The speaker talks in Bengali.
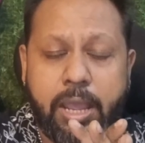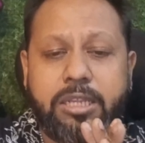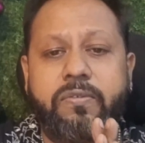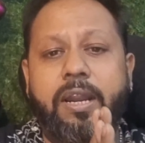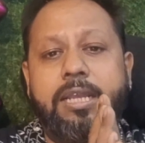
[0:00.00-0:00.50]

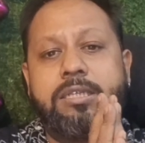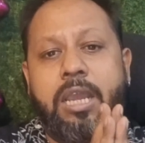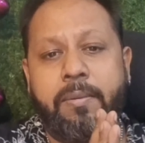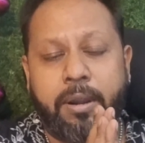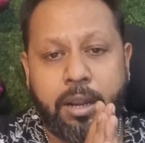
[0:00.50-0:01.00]
অ্যাজ ওয়েল অ্যাজ
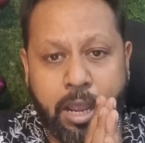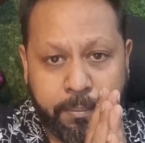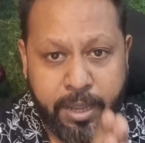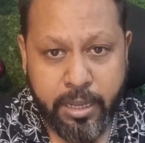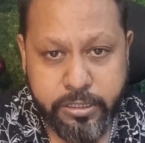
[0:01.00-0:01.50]
এবার
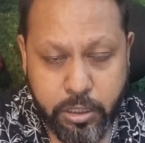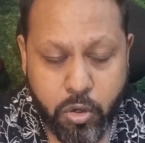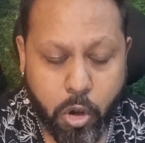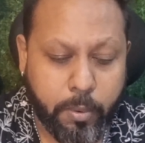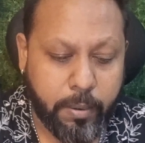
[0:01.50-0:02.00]
আমি আসছি
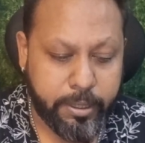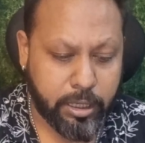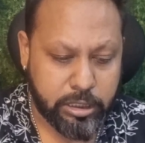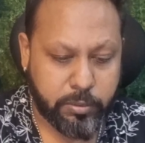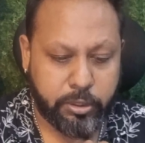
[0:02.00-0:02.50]
নর্মাল
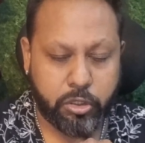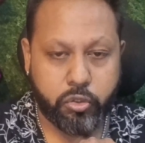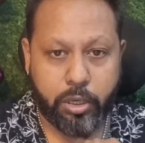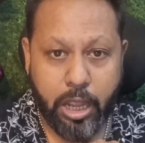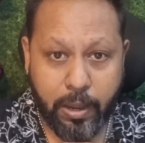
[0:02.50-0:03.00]
আমাদের কাস্টমারদের
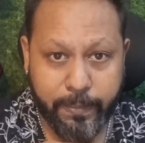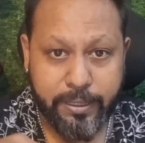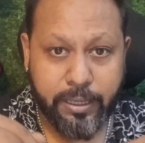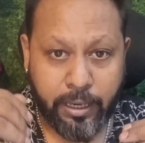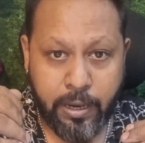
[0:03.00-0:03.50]
জন্য
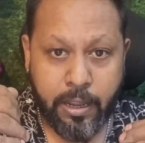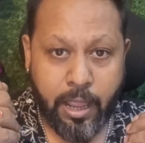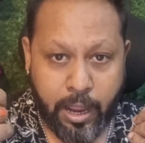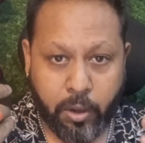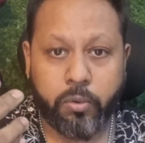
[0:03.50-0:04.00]
আমাদের
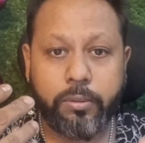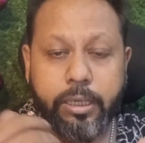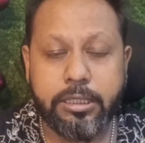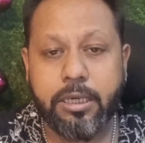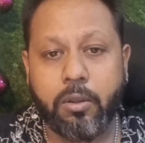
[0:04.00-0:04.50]
এখন
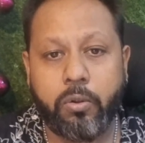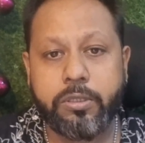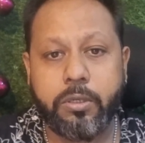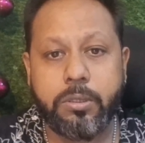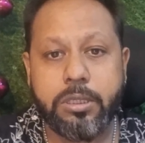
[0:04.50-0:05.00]
থেকে যেটা
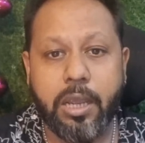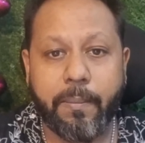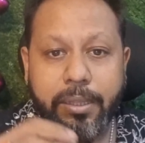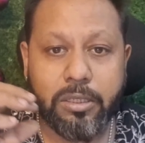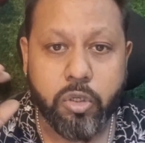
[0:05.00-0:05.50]
হচ্ছে হচ্ছে
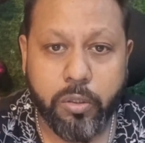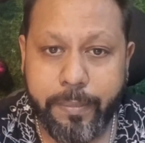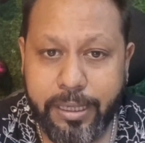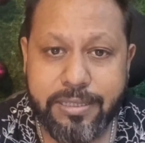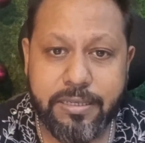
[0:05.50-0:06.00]
আমাদের যত
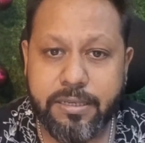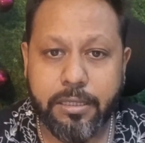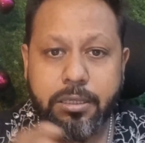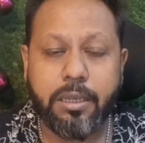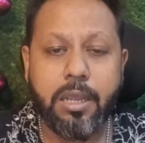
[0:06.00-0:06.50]
মেডিসিনস
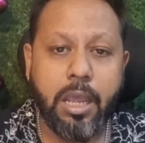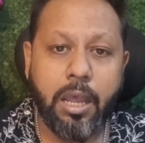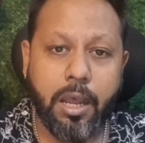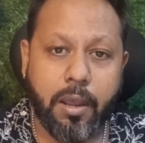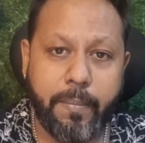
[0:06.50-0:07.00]
আছে
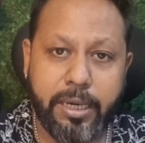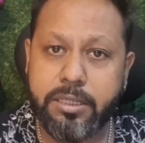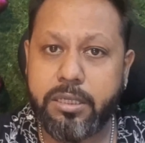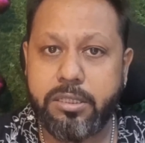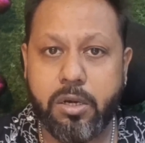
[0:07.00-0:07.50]

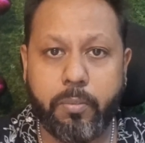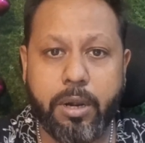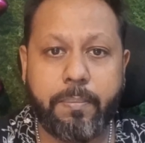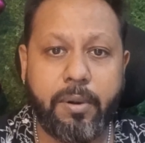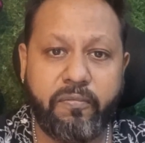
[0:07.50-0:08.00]
মেডিসিনসের
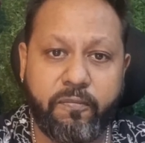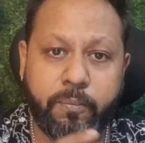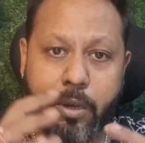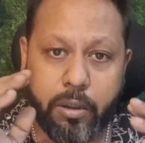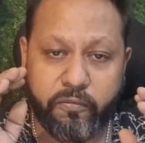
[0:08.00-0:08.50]
উপর আপনি
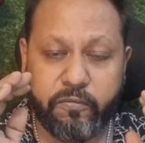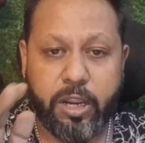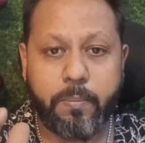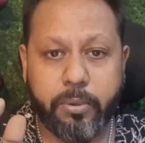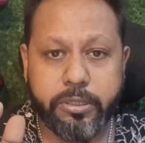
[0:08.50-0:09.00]

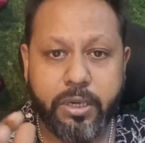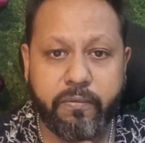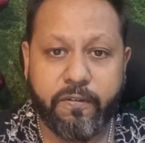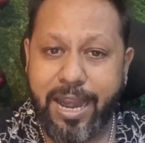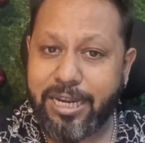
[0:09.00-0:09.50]
ফিফটিন পার্সেন্ট
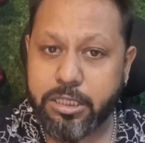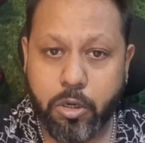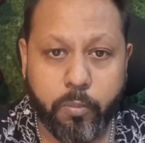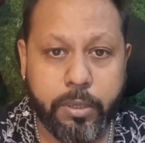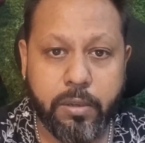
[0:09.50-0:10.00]
ফ্ল্যাট
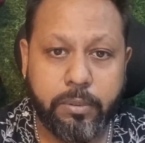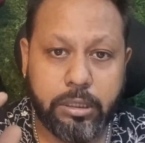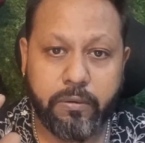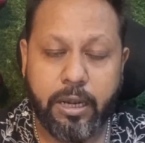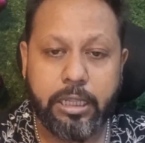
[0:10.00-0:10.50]
ডিসকাউন্ট পেয়ে যাবেন
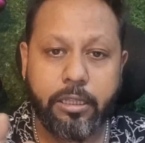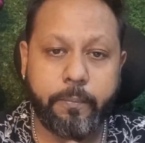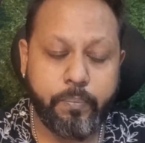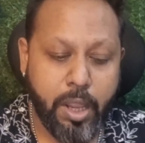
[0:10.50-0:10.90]
দিওয়ালিতে